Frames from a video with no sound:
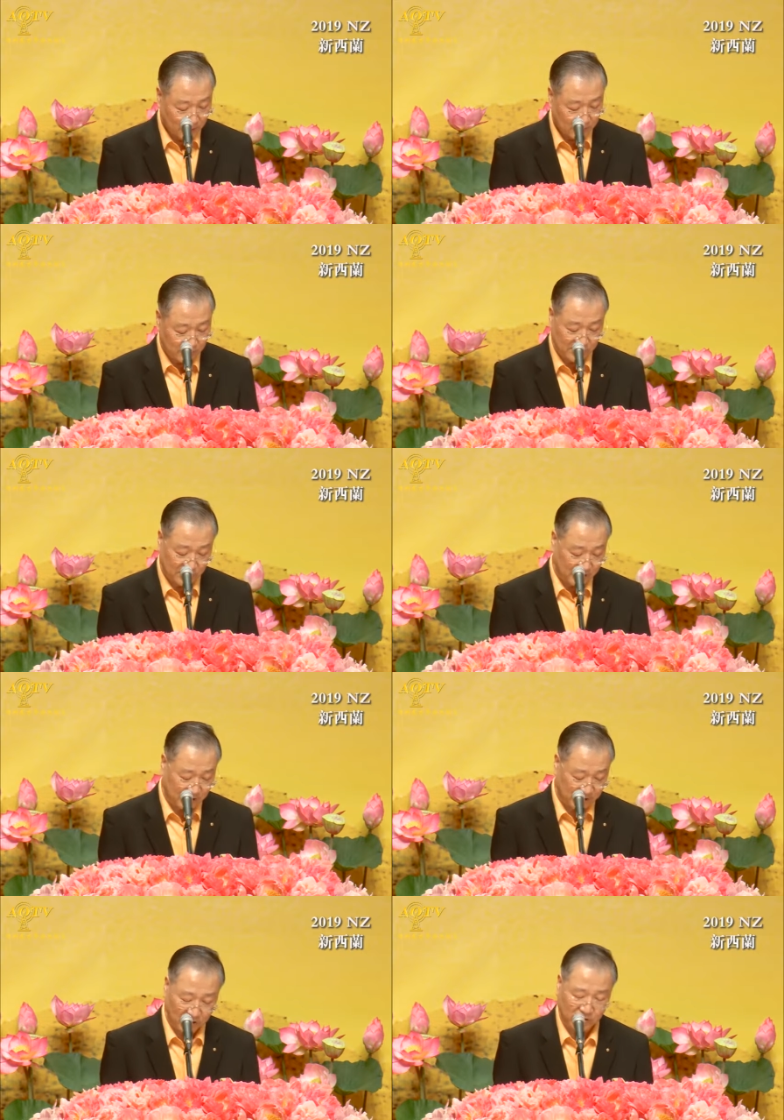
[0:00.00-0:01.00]
智者
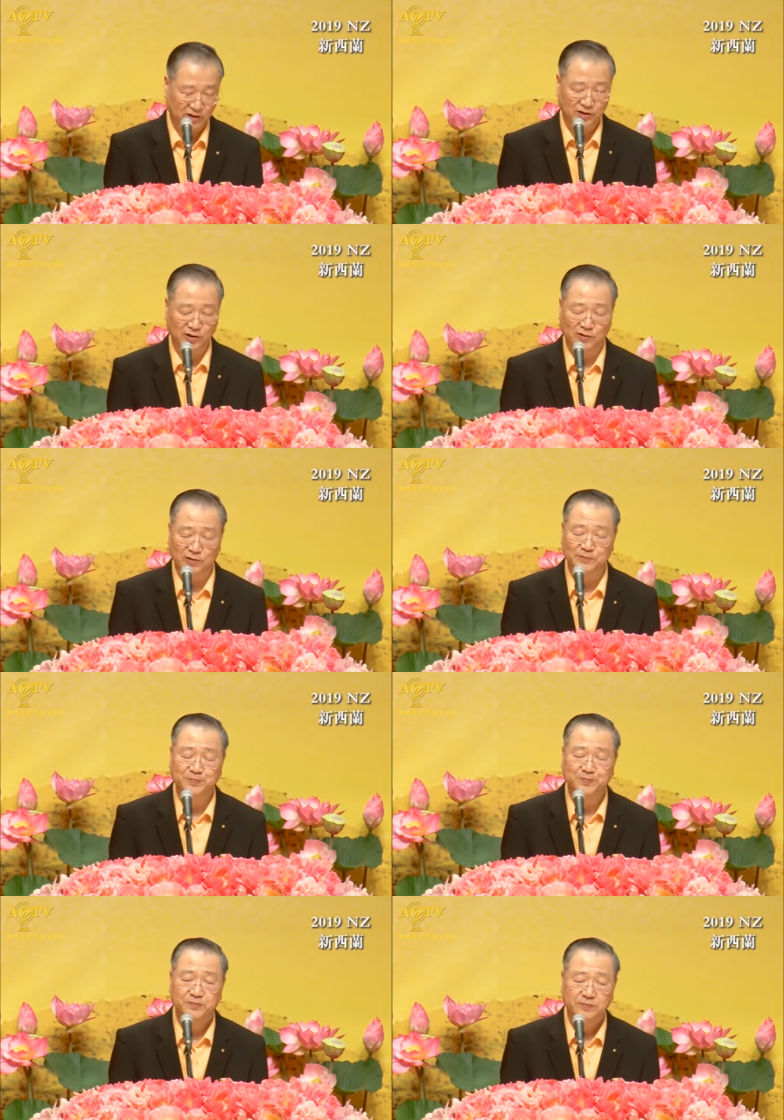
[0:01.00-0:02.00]
摇摇头，
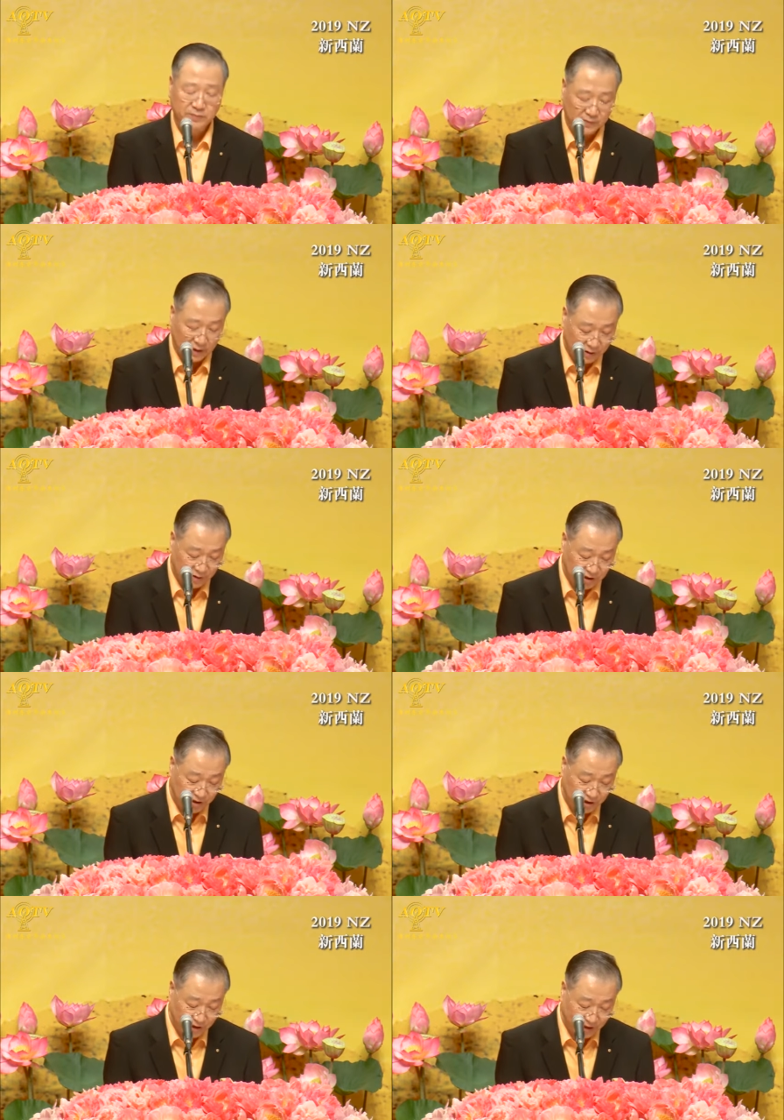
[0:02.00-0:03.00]

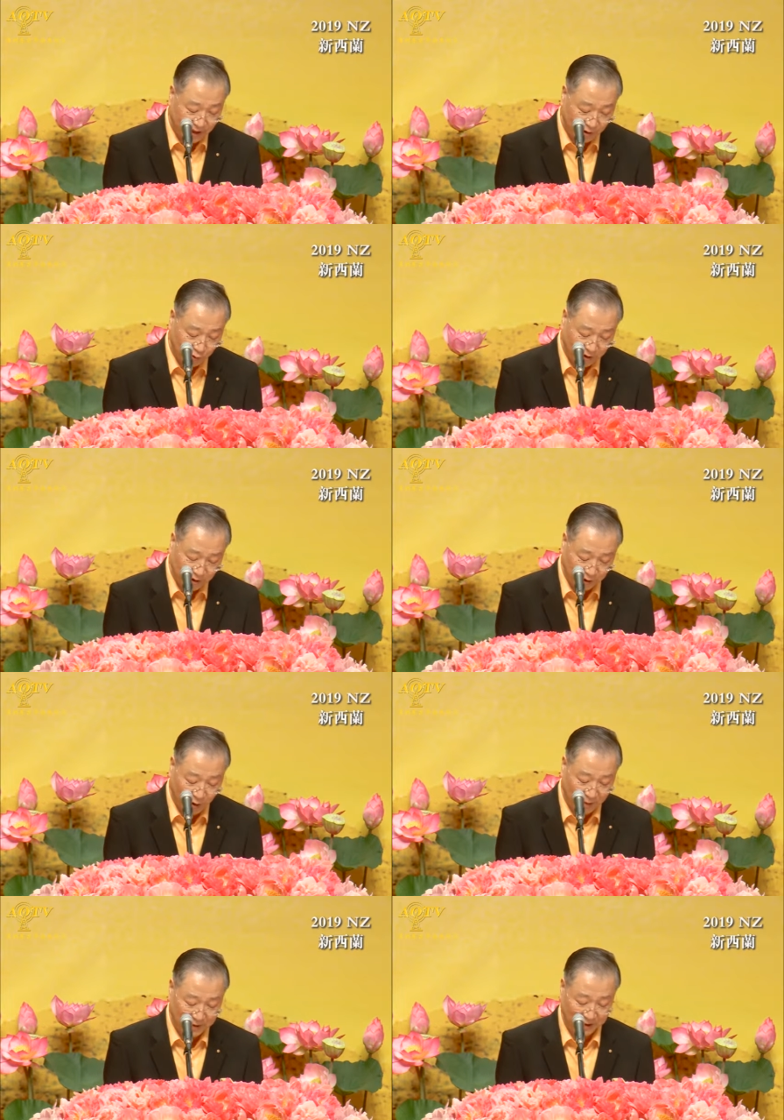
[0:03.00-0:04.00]
轻轻地端起
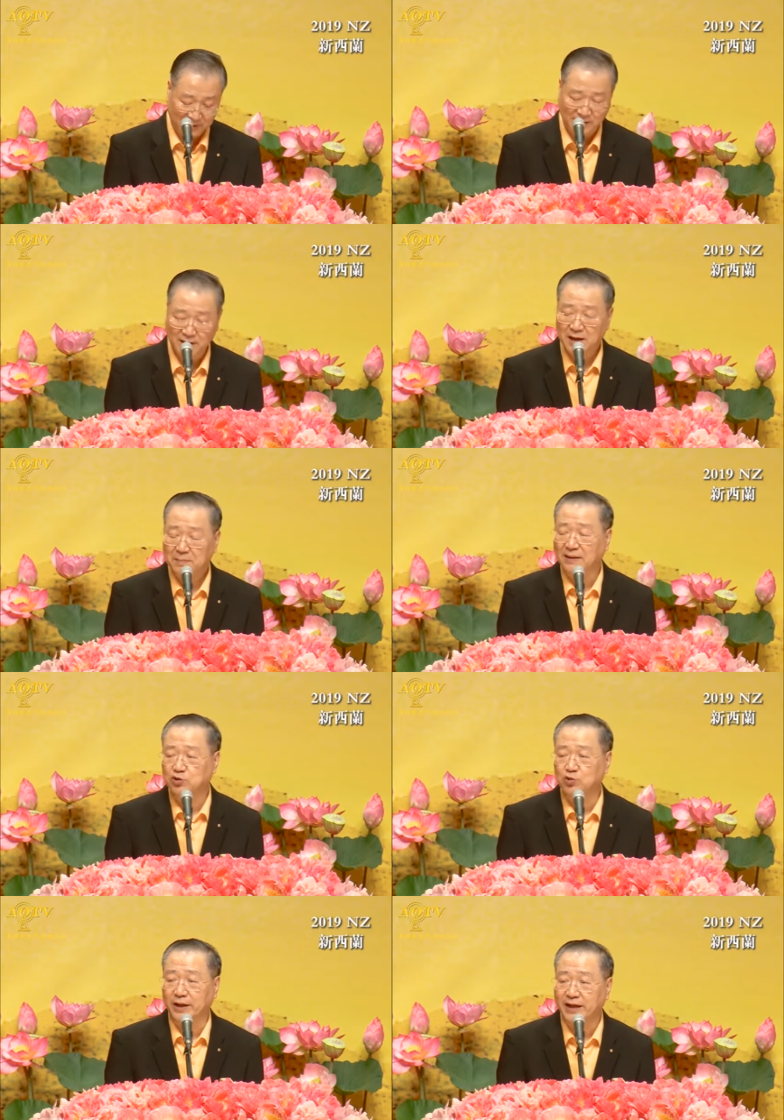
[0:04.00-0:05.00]
花瓶，把
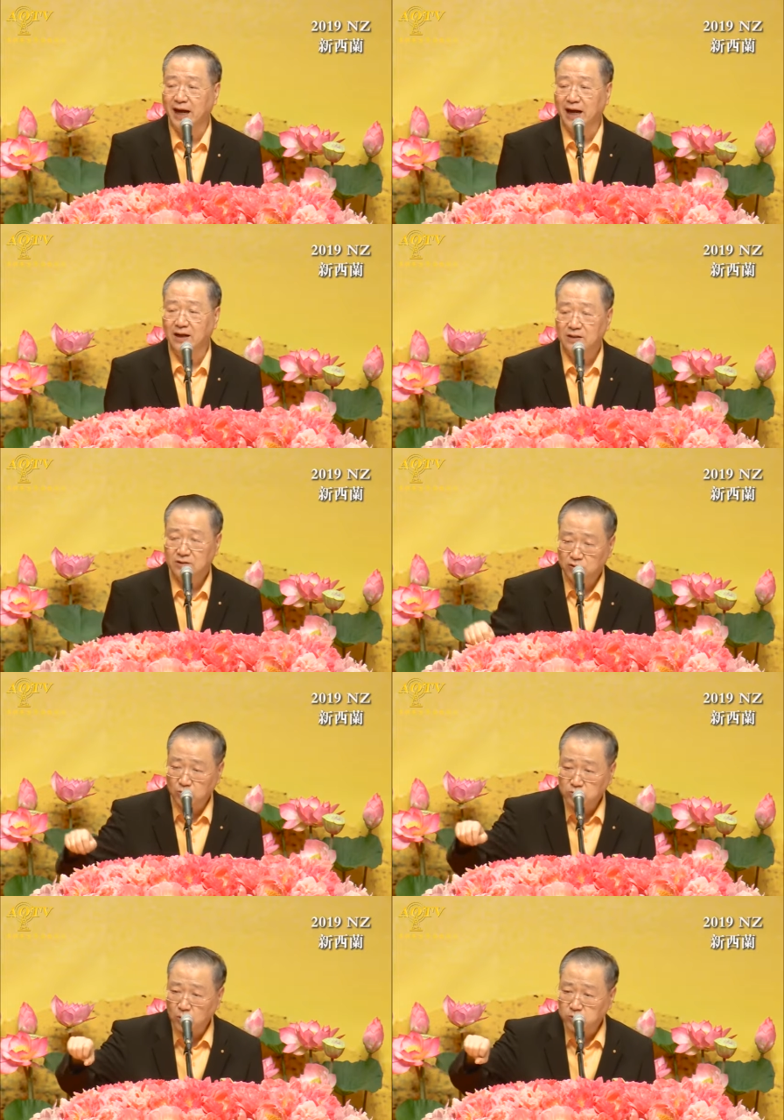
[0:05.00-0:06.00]
水呀
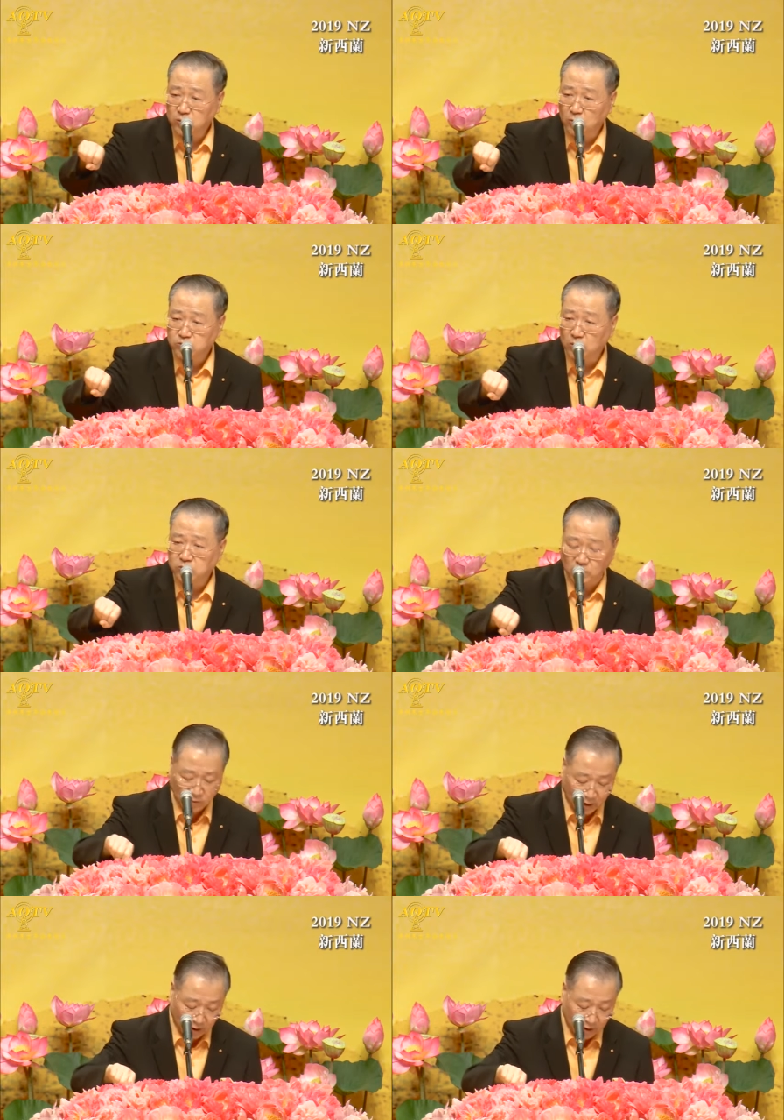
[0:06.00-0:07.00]
咚咚咚咚咚
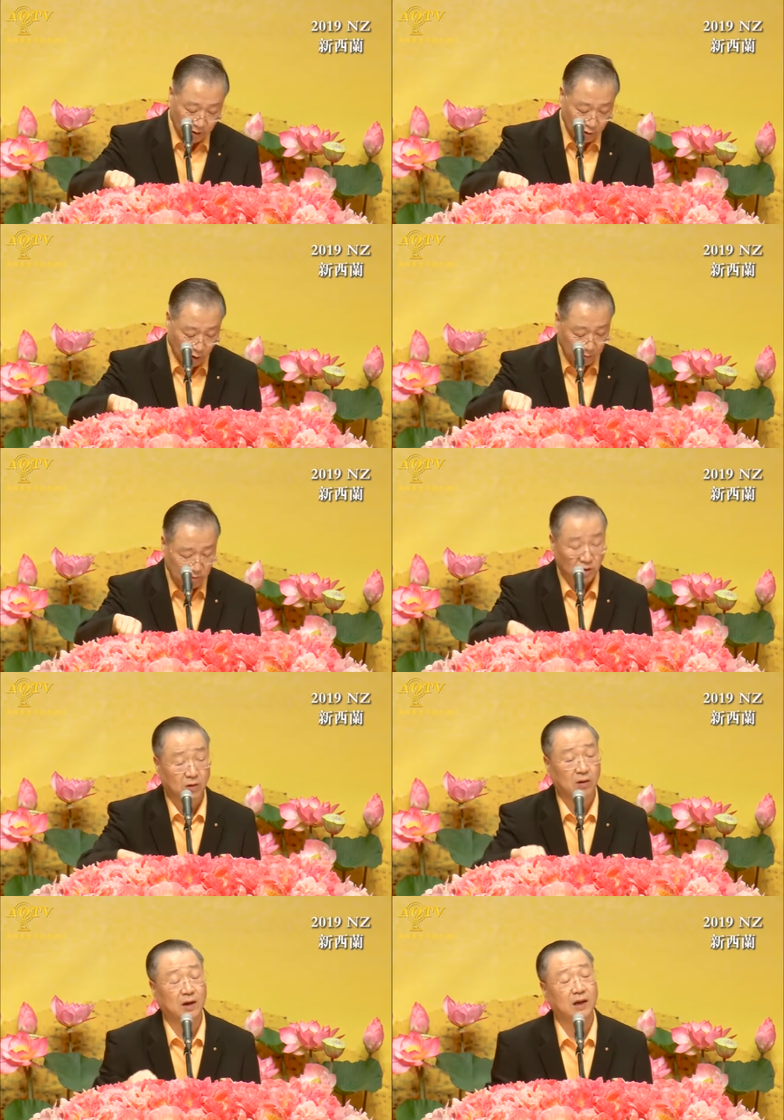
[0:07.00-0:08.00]
啊。全部倒
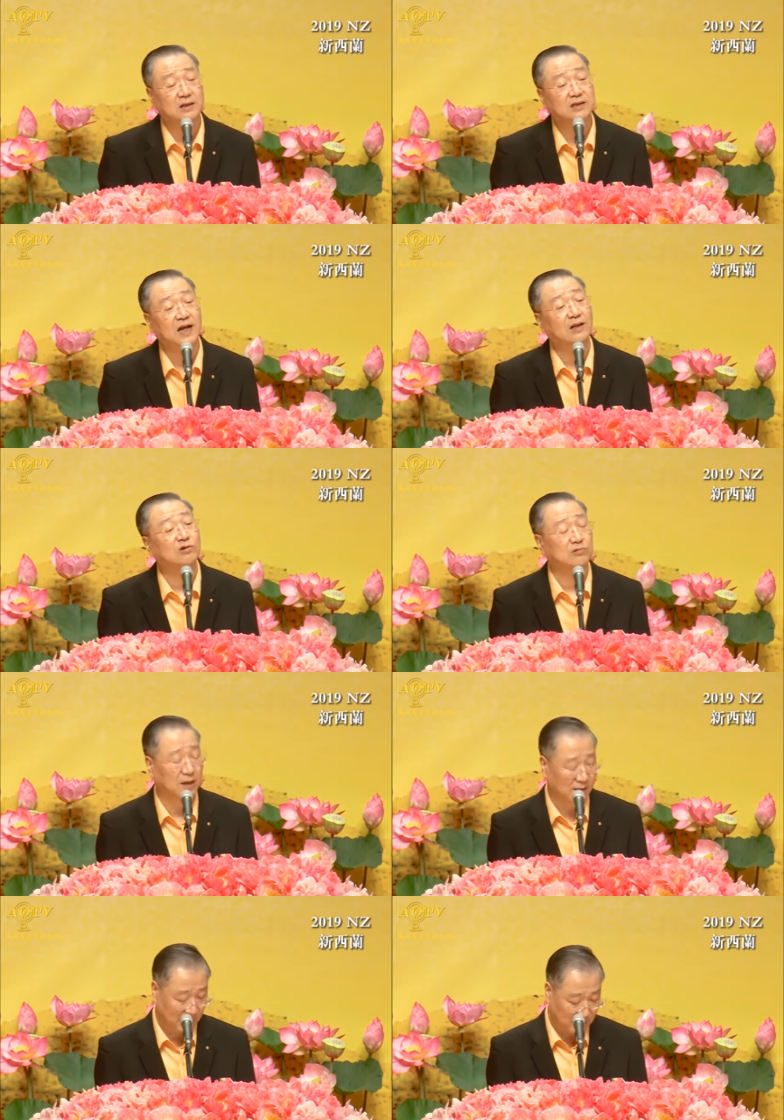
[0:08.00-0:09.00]
到了沙土
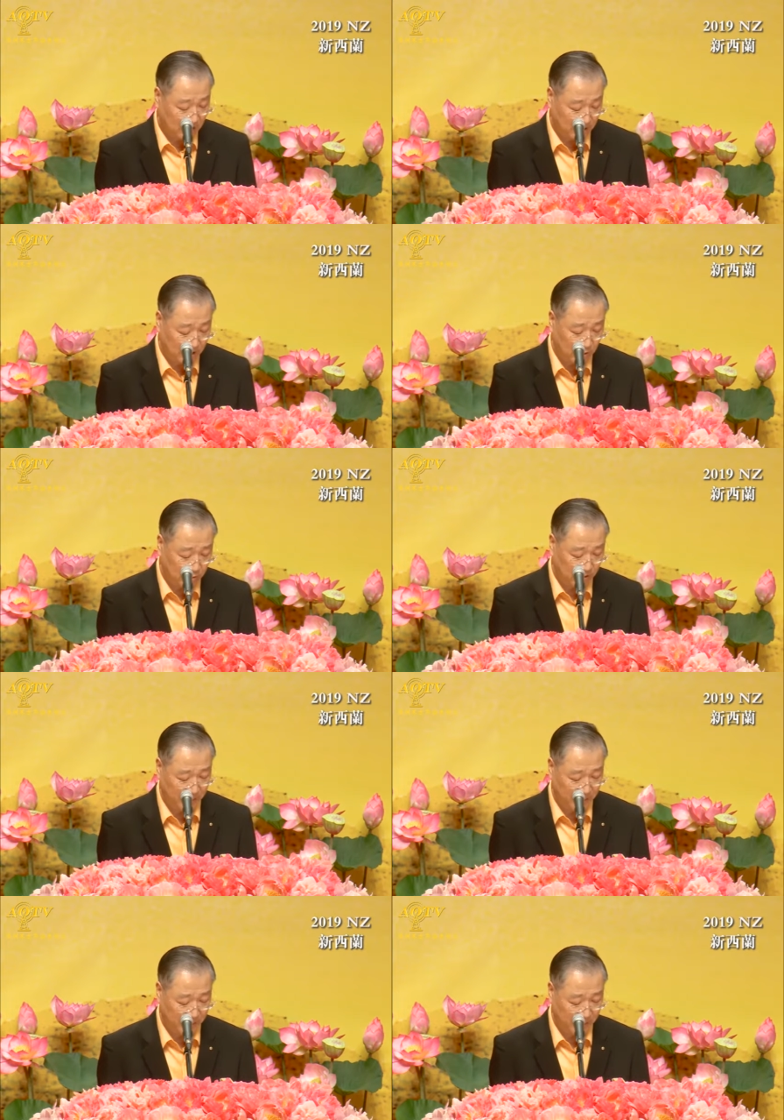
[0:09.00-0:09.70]
的泥土里